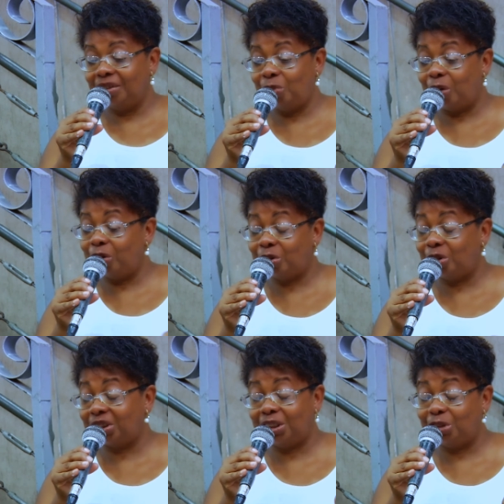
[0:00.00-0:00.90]
Uma coisa que
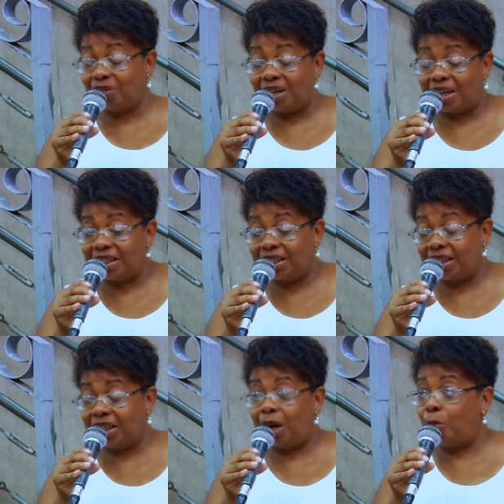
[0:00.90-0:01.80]
eu gostaria de falar é
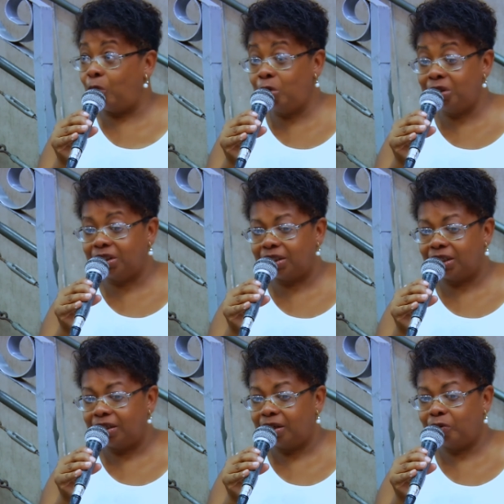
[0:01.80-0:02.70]
que a
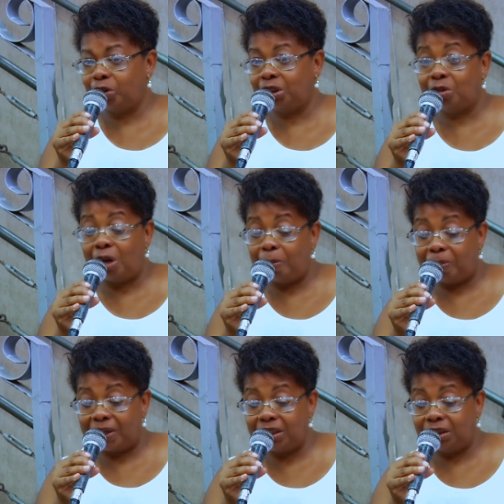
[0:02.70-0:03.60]
música você não
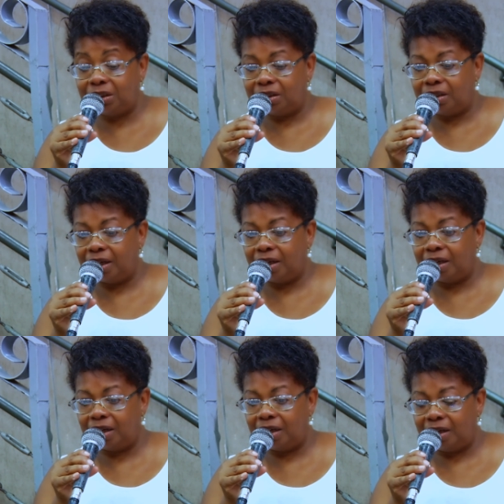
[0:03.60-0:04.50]
aprende
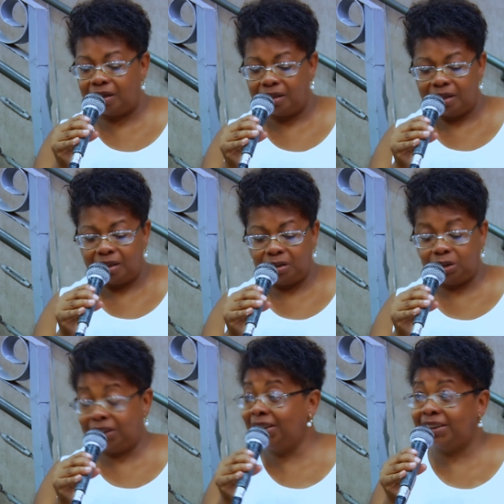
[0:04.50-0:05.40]
é,
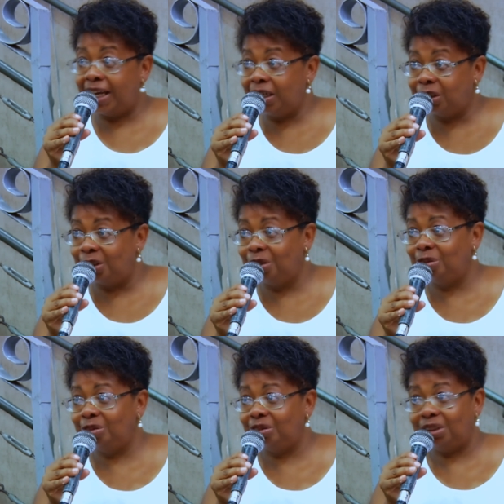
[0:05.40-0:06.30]
em 10
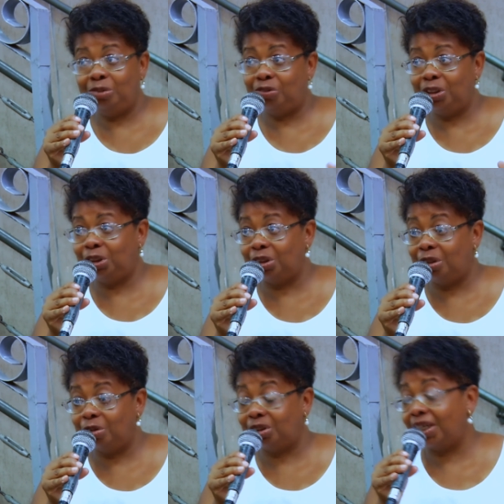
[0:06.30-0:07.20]
anos, em 20
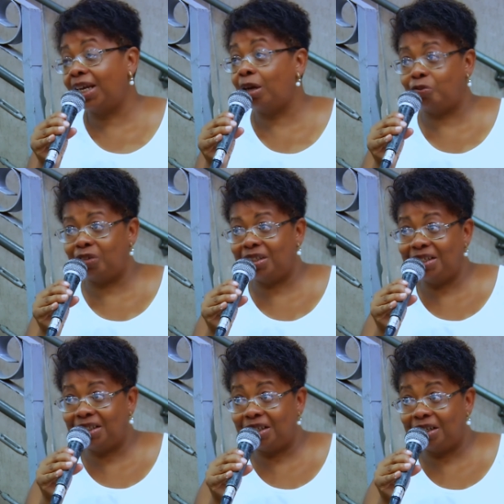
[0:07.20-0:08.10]
anos, é a vida
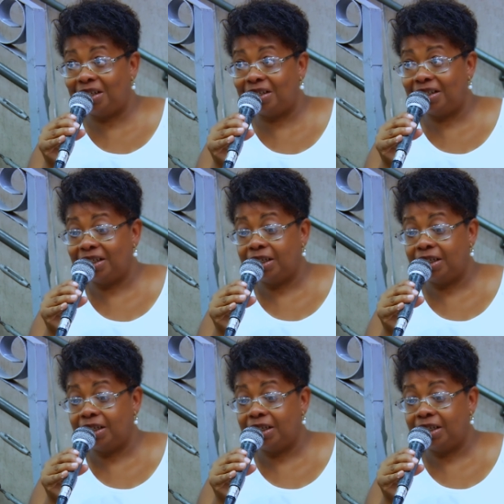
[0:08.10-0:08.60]
inteira.